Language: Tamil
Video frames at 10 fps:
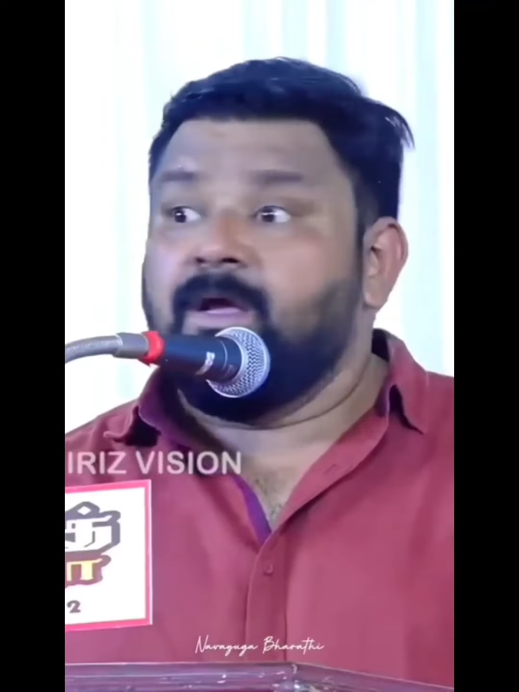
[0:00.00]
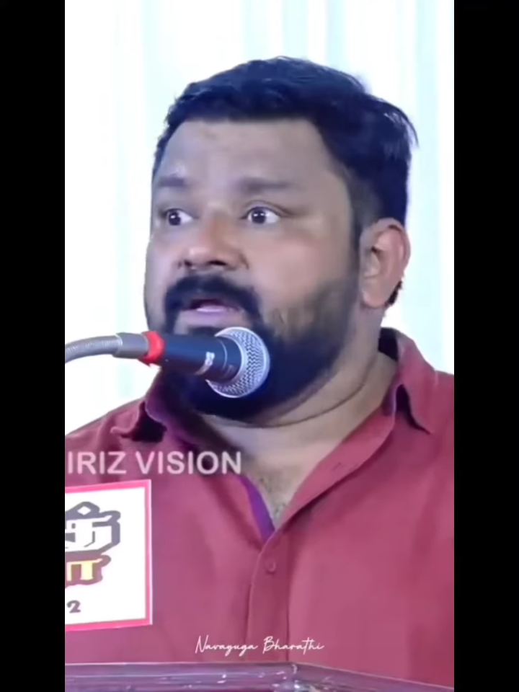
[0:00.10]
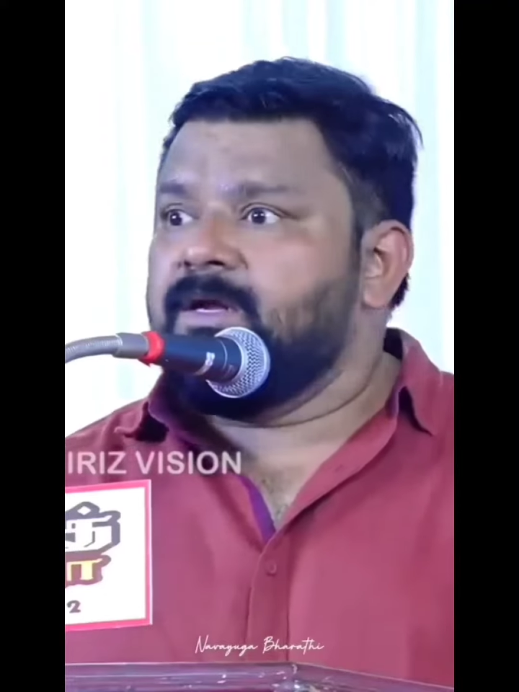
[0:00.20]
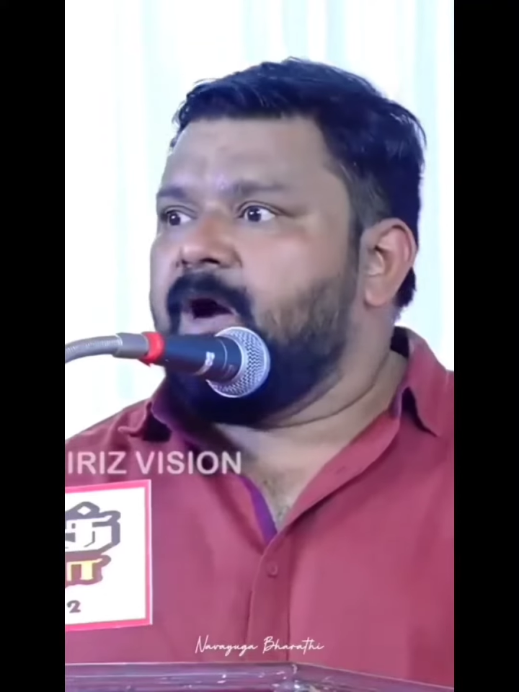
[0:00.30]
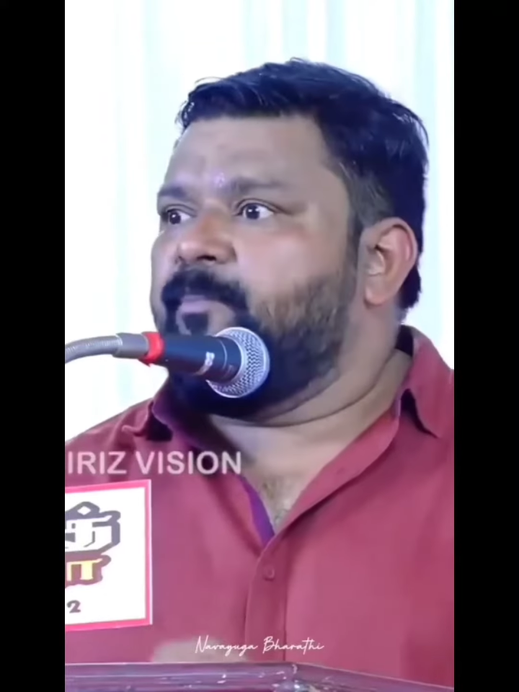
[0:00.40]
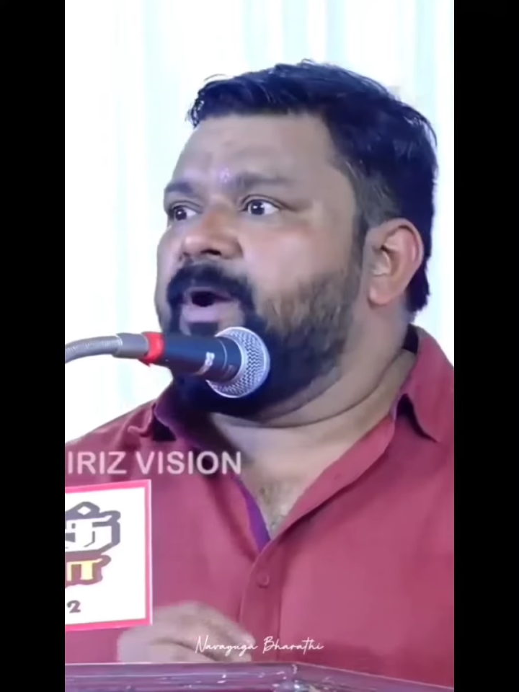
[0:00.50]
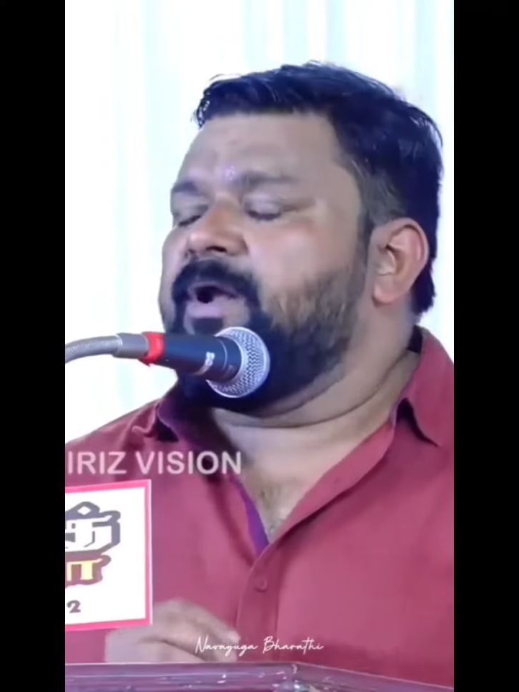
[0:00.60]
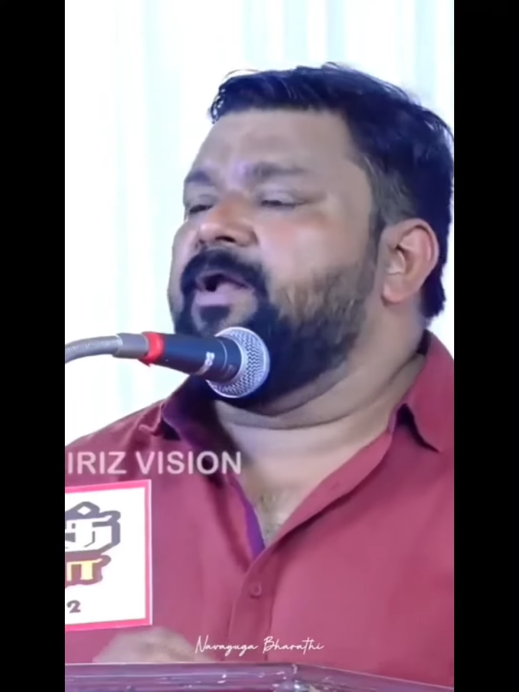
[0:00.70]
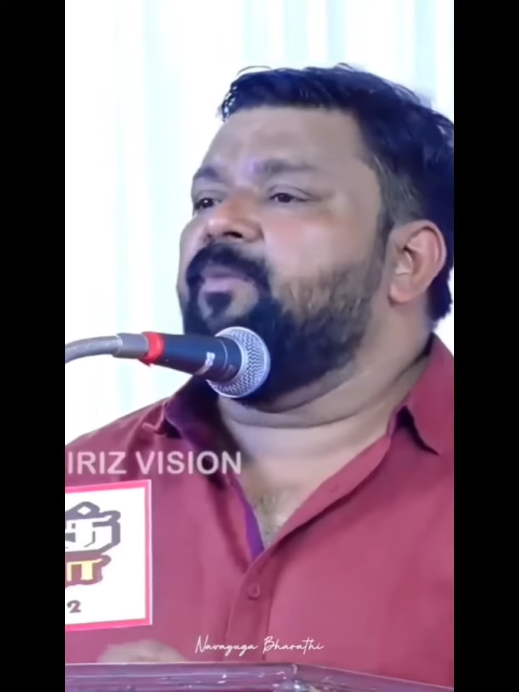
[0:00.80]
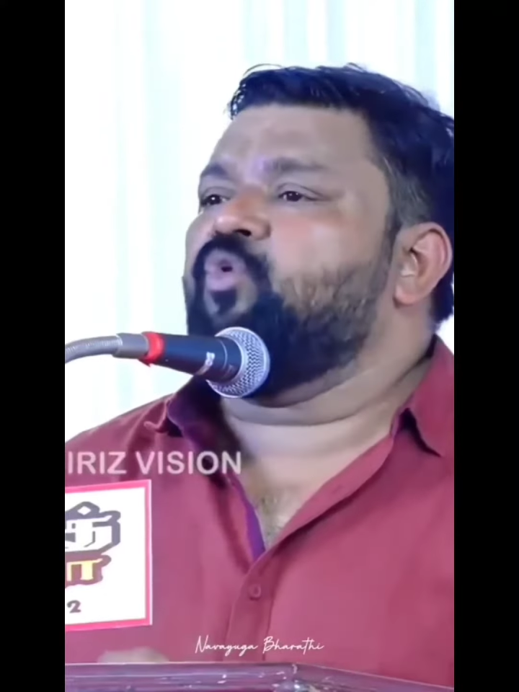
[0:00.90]
இரு அப்பா
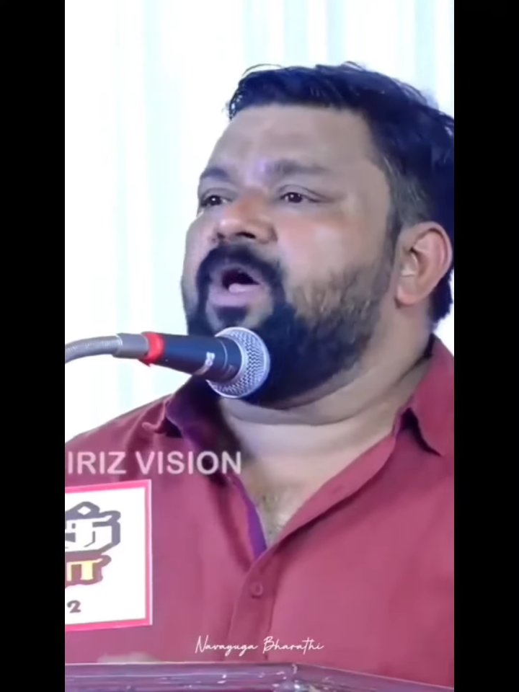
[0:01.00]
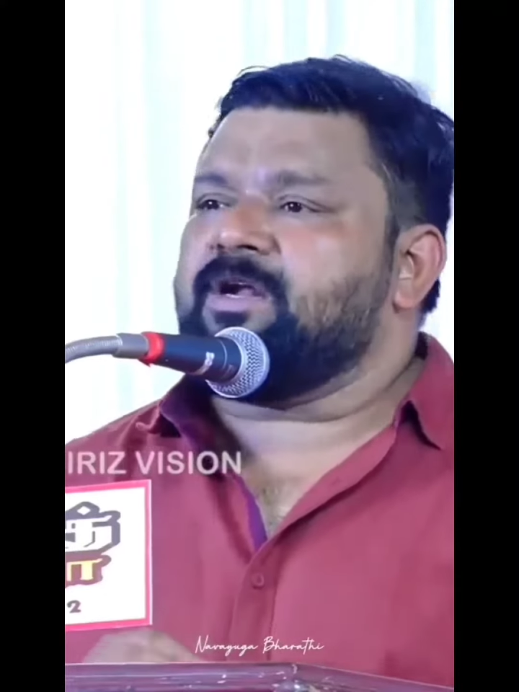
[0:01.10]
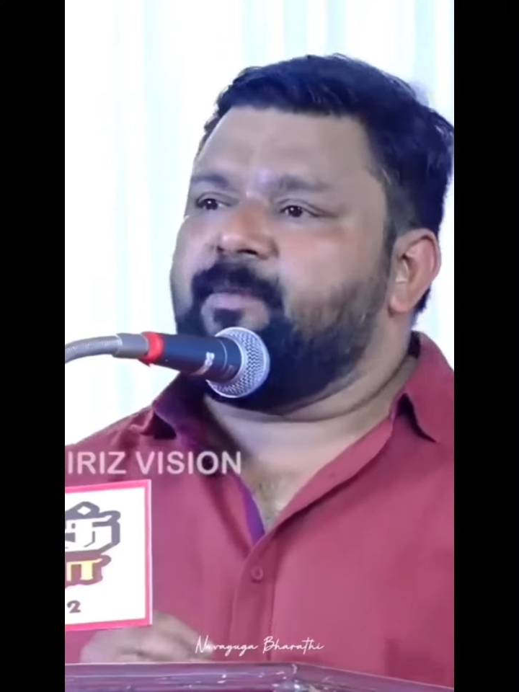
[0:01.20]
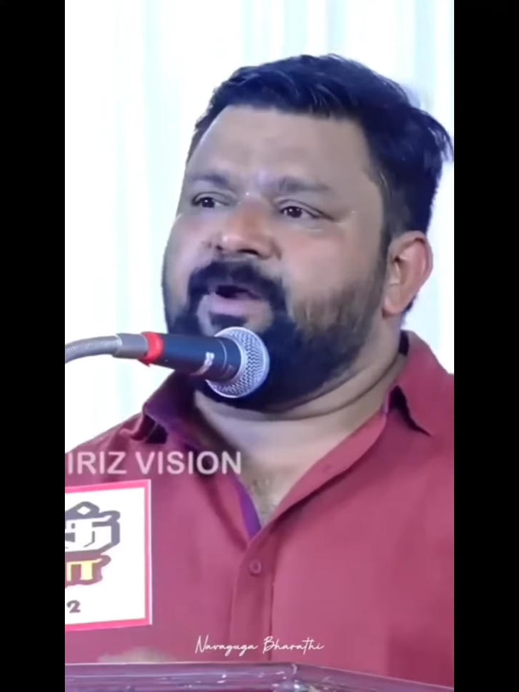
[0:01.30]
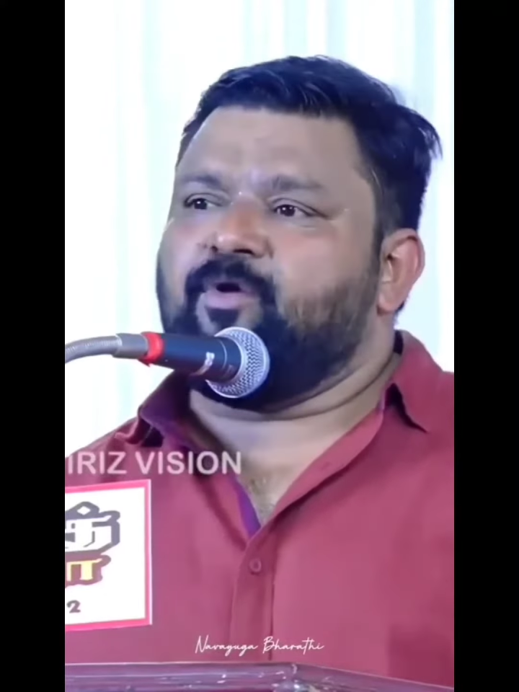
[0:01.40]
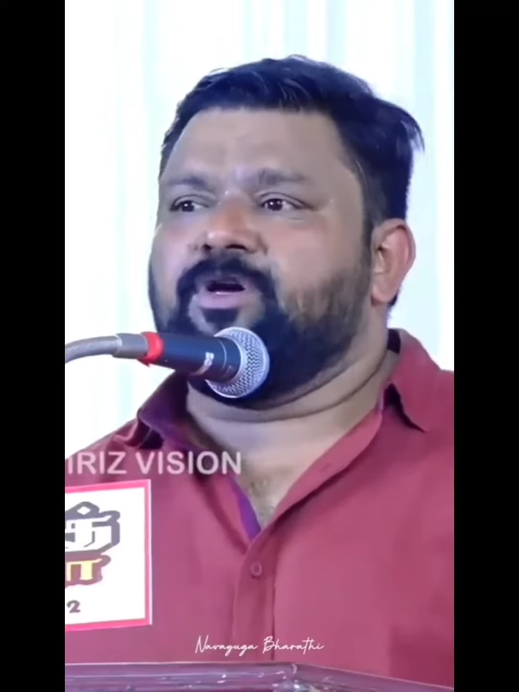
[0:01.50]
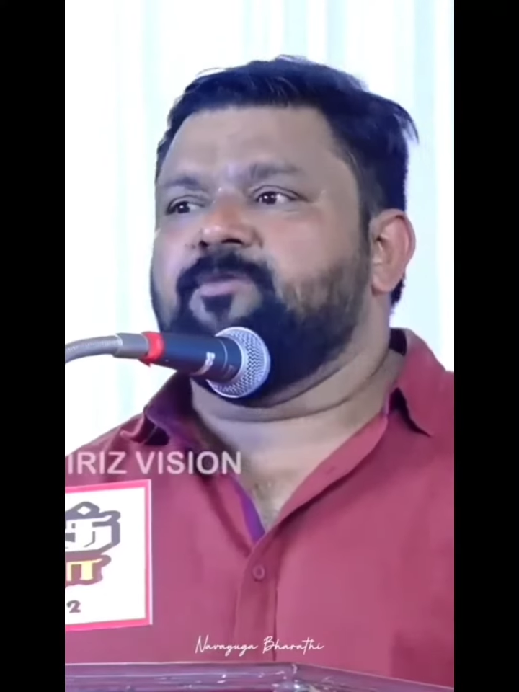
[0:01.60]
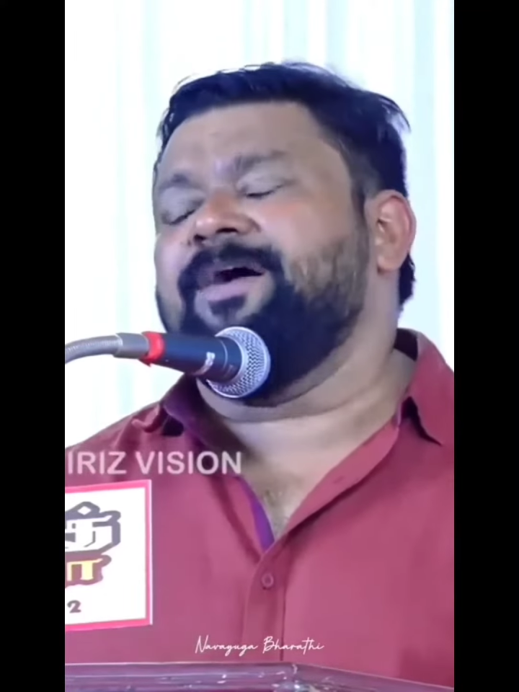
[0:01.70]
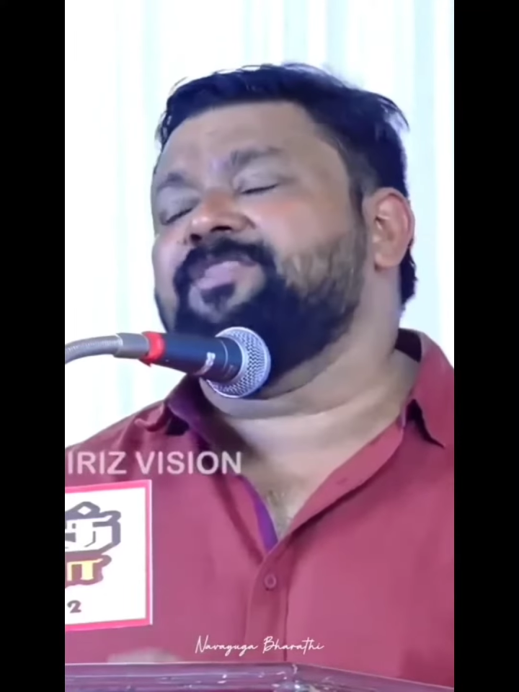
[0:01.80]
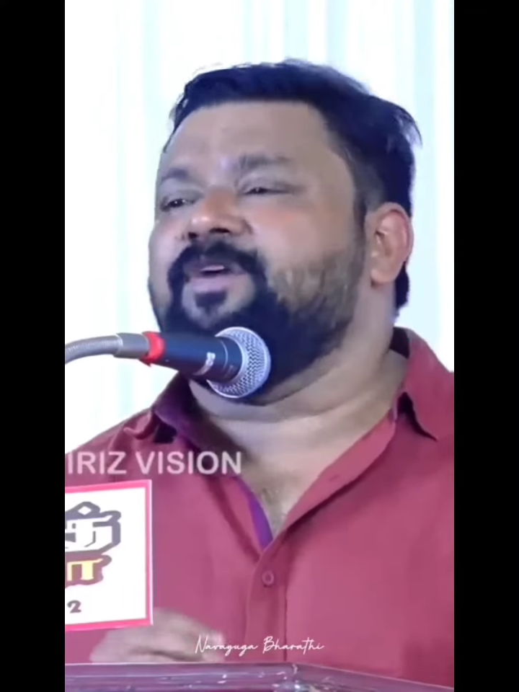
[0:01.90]
நல்ல மூடாக இருக்கப்ப நான்
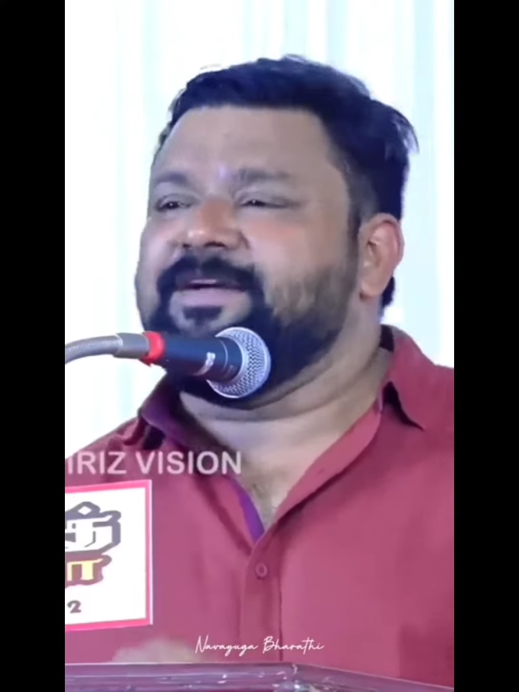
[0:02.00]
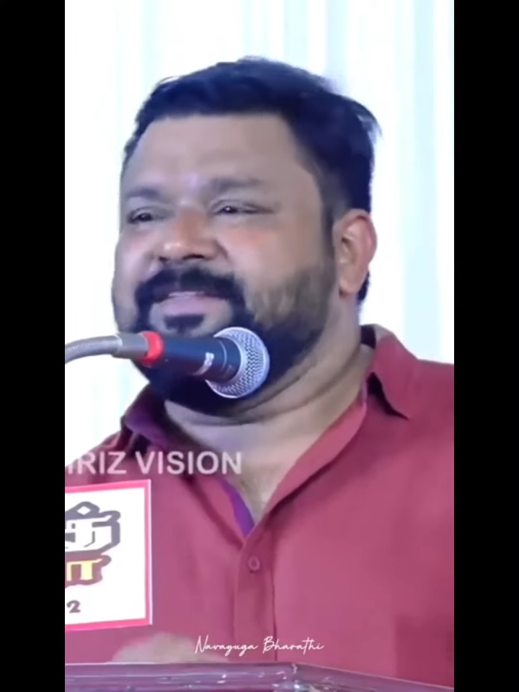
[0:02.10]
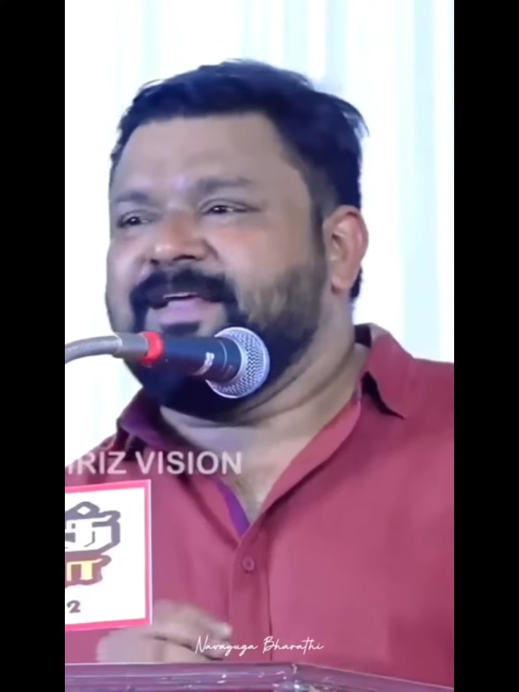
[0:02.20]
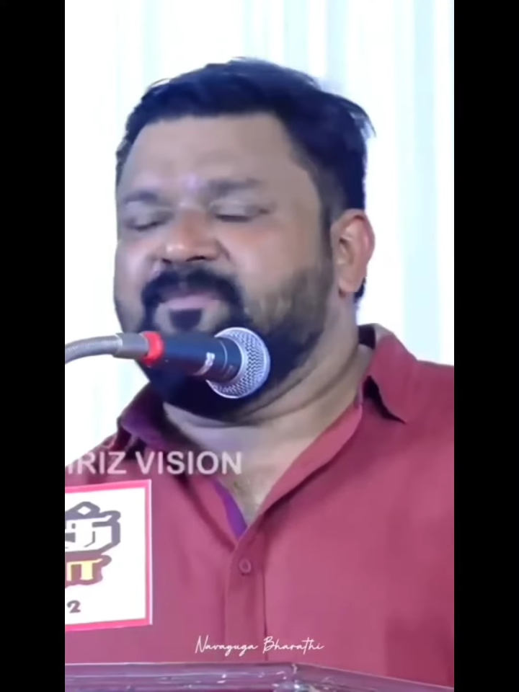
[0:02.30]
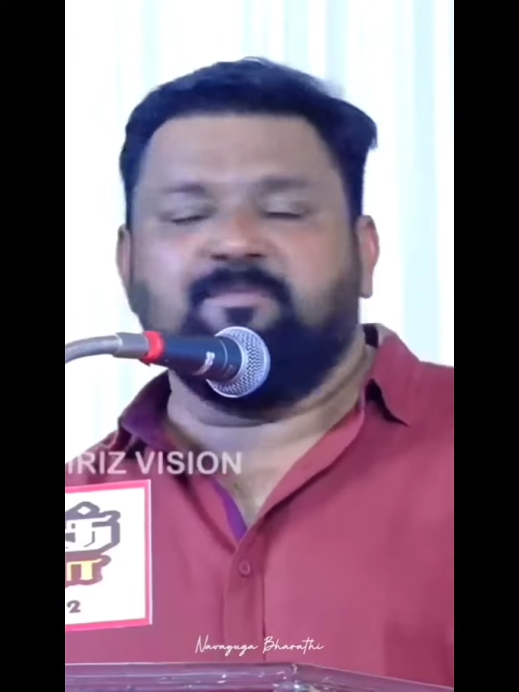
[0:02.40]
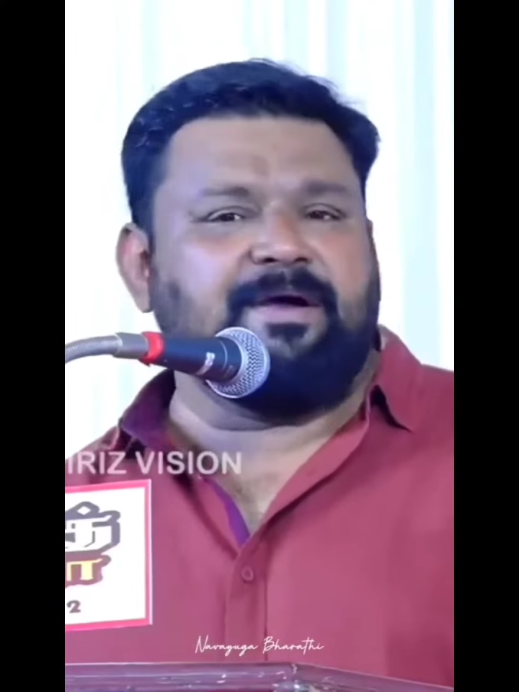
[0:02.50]
உனக்கு பார்த்து வாங்கித்தரேன் தரேன்